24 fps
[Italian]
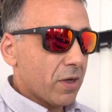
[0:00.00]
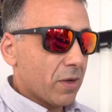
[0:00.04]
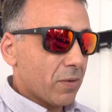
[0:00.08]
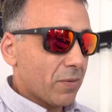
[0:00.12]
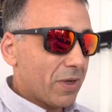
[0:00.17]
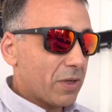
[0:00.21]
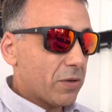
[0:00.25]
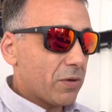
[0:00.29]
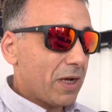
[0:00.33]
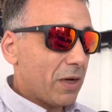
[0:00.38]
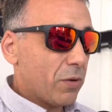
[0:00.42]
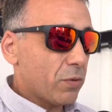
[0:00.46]

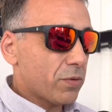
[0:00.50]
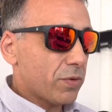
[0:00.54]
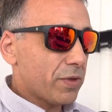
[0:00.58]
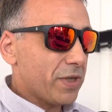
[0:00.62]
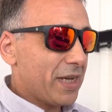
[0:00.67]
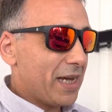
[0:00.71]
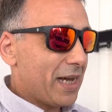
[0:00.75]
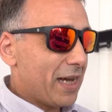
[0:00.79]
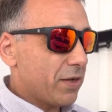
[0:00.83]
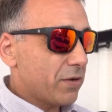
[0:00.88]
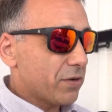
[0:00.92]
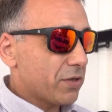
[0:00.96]
quando
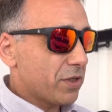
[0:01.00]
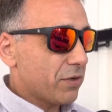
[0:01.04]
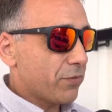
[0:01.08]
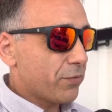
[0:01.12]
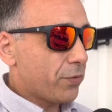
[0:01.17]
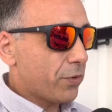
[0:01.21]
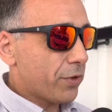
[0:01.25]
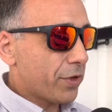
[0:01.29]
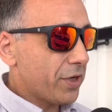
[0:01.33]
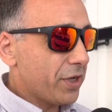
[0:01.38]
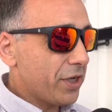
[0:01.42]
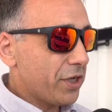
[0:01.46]
l'autodiagnosi
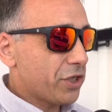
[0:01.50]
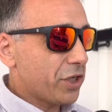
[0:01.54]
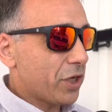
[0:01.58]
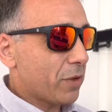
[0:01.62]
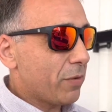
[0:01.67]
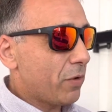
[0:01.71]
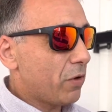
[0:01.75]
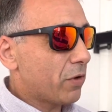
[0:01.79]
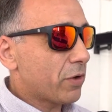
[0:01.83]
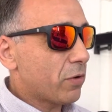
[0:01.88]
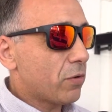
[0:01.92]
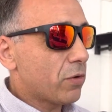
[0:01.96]
fornisce
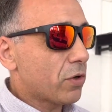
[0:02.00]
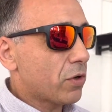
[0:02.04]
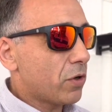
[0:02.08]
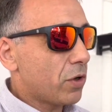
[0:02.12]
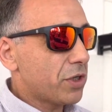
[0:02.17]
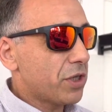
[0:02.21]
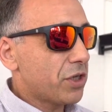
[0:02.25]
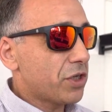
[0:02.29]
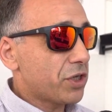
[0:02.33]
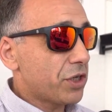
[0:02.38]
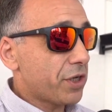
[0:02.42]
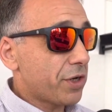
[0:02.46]
quello che è un
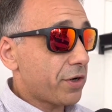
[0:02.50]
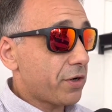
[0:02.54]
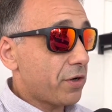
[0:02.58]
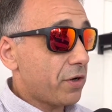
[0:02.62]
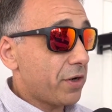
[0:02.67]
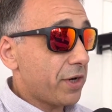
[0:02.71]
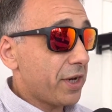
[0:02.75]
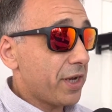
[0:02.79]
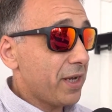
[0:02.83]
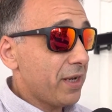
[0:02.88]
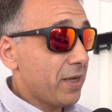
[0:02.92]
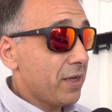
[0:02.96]
codice
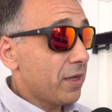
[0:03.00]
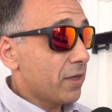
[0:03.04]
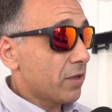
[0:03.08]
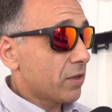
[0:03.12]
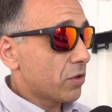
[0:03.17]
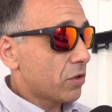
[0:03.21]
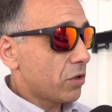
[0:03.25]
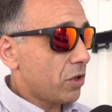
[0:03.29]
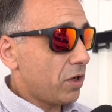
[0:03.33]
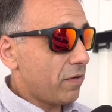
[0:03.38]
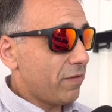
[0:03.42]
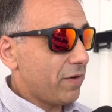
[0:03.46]
errore,
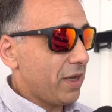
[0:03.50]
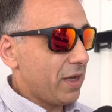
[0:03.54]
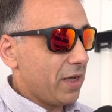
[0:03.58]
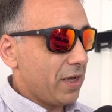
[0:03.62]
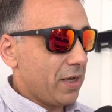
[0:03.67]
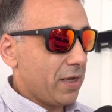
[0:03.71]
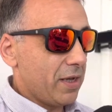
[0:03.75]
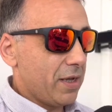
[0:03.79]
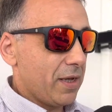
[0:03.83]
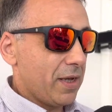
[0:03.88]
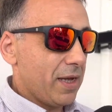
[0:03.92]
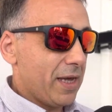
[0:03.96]
dove
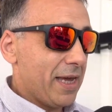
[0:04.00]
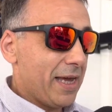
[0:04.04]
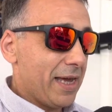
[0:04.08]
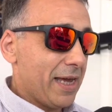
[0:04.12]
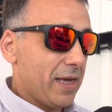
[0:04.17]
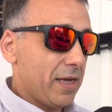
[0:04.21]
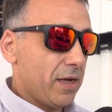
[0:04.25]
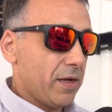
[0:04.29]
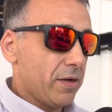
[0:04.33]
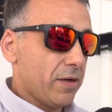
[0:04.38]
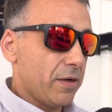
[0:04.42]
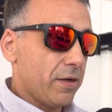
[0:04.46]

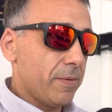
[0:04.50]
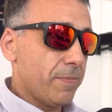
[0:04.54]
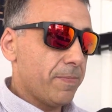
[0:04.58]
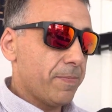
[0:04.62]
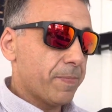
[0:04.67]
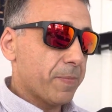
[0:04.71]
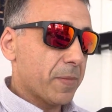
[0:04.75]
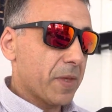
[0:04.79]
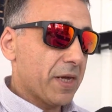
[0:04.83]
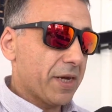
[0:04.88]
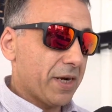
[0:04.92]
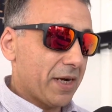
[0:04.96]
è eh,
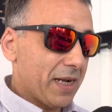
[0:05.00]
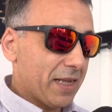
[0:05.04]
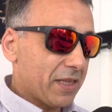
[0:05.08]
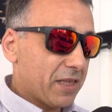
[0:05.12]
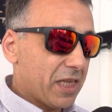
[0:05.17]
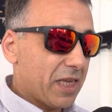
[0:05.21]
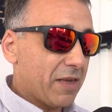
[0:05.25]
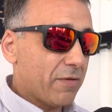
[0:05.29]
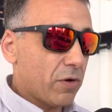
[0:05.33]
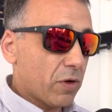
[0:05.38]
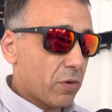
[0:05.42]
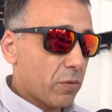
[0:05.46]

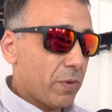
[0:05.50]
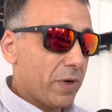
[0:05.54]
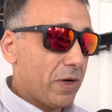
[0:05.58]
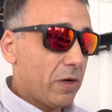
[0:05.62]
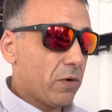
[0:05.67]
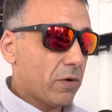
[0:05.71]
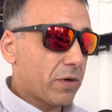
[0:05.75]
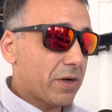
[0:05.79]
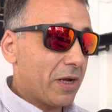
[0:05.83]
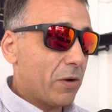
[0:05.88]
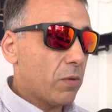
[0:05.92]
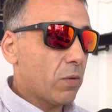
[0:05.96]
relativo a
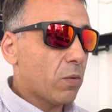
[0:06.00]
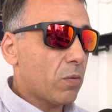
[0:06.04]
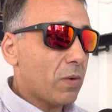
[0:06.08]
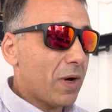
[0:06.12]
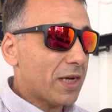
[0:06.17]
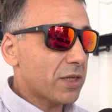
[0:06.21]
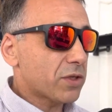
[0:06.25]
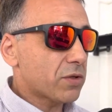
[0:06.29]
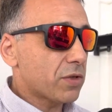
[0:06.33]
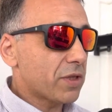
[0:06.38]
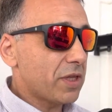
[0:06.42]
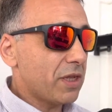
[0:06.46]
quello che è un
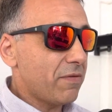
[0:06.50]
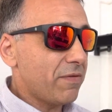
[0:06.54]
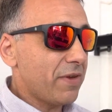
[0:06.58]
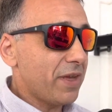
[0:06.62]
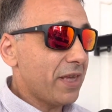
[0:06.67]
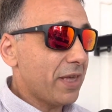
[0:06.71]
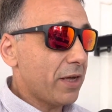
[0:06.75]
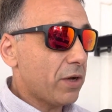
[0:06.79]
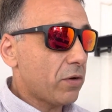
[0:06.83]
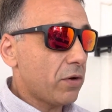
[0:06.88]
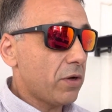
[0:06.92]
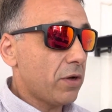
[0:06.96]
guasto del
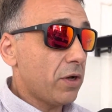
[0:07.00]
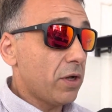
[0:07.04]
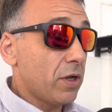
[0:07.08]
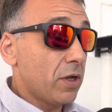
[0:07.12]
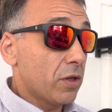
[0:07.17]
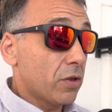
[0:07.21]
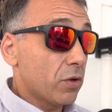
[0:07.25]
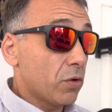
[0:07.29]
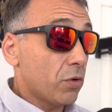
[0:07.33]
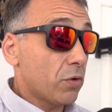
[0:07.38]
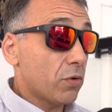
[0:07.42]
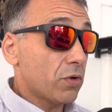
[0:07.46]

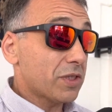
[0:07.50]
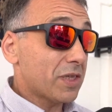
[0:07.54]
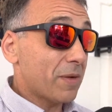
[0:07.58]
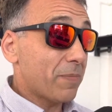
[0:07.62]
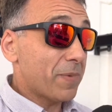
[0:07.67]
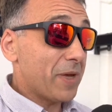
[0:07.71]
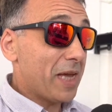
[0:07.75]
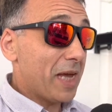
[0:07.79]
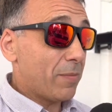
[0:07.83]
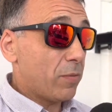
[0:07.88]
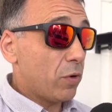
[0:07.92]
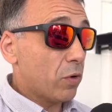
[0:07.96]
veicolo, noi non
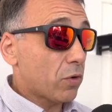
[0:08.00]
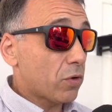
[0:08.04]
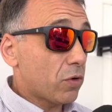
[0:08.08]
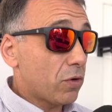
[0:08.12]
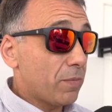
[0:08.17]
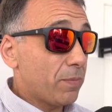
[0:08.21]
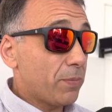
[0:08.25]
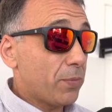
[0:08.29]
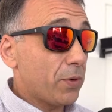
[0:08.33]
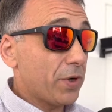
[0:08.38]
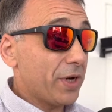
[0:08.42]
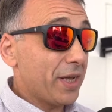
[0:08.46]
sappiamo il
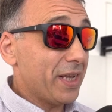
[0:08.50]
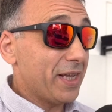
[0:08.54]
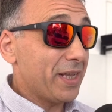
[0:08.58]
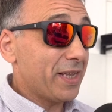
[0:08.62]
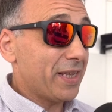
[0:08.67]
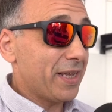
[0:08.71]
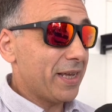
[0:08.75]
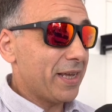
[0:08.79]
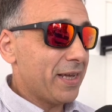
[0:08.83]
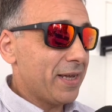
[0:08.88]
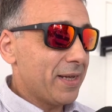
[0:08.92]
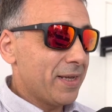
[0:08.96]

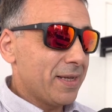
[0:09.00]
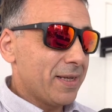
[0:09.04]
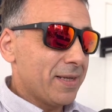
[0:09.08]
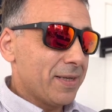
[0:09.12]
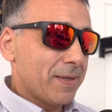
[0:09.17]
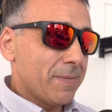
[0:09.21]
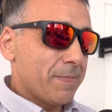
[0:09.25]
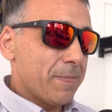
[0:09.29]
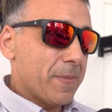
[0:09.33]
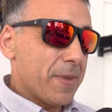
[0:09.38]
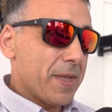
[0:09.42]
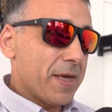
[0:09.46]
componente
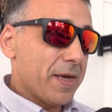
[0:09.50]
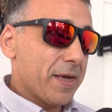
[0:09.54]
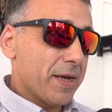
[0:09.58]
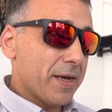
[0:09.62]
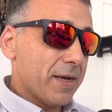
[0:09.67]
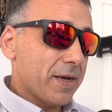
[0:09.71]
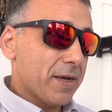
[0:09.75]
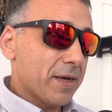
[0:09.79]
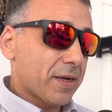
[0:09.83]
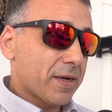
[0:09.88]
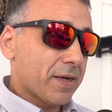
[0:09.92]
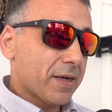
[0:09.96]

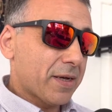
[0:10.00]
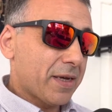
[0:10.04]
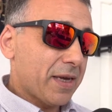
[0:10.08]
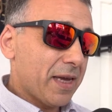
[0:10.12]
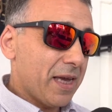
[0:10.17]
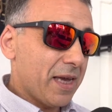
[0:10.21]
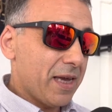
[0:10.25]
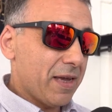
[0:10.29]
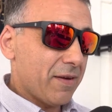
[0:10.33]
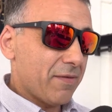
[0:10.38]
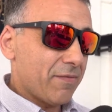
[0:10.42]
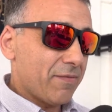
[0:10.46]
eh,
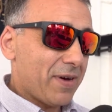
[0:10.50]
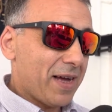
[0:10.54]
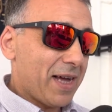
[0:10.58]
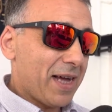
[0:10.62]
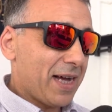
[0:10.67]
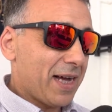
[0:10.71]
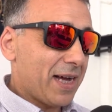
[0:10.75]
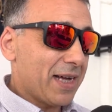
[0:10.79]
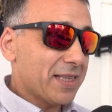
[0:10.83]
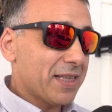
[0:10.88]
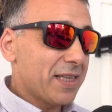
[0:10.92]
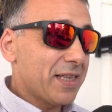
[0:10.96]
che
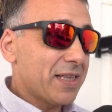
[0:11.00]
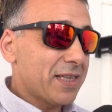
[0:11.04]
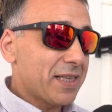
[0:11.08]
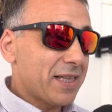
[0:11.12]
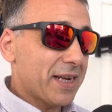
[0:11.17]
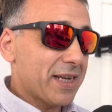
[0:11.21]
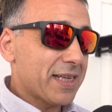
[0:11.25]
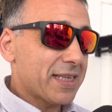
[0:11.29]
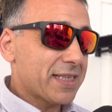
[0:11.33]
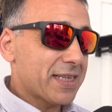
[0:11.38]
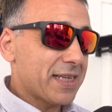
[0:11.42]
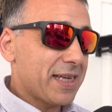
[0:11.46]
va ad
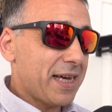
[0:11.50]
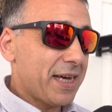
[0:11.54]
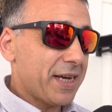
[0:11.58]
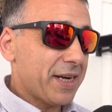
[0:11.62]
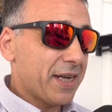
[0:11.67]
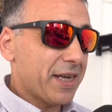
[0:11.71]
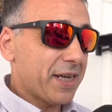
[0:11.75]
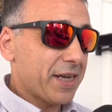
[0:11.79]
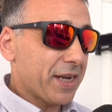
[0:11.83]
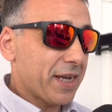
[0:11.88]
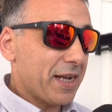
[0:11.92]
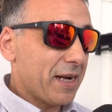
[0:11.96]

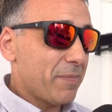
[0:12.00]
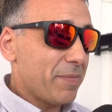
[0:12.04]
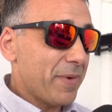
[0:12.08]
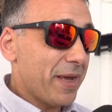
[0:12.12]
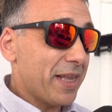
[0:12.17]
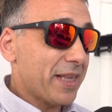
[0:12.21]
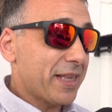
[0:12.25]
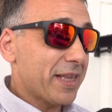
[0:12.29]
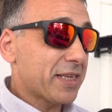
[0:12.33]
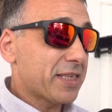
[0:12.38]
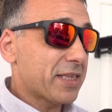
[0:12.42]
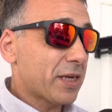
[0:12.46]
interessare
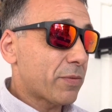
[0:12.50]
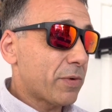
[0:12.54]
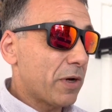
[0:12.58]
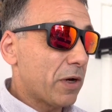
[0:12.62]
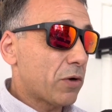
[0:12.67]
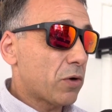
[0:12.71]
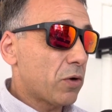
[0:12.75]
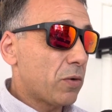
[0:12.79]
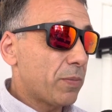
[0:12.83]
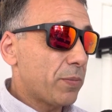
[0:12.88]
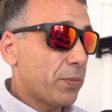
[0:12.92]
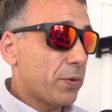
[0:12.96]
realmente, se
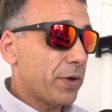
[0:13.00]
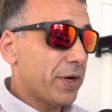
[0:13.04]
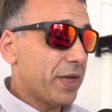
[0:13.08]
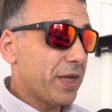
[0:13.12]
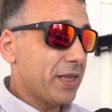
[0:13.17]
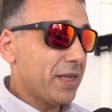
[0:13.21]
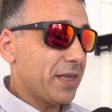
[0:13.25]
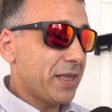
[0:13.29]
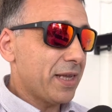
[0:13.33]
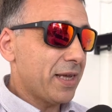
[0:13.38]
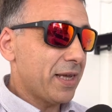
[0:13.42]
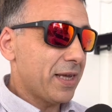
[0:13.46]
quel
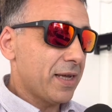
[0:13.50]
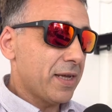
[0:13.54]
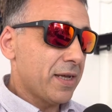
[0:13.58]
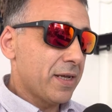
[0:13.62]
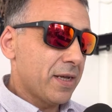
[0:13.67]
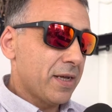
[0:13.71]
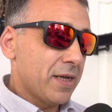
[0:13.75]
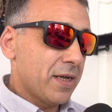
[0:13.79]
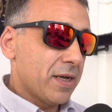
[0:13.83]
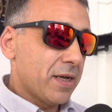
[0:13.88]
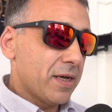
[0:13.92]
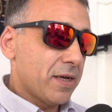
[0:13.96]
componente
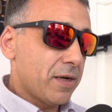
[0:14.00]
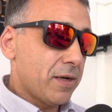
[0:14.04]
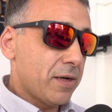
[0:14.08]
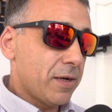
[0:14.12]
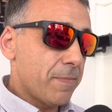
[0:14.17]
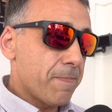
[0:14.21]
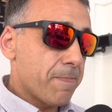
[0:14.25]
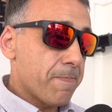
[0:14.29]
eh,